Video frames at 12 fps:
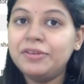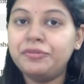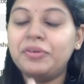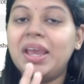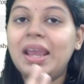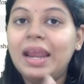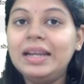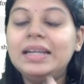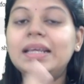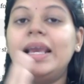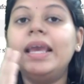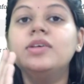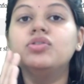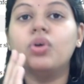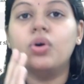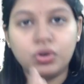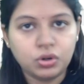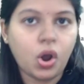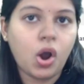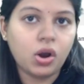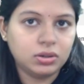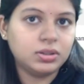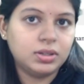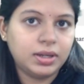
இஃப் என்டிஏ இஸ் ராங்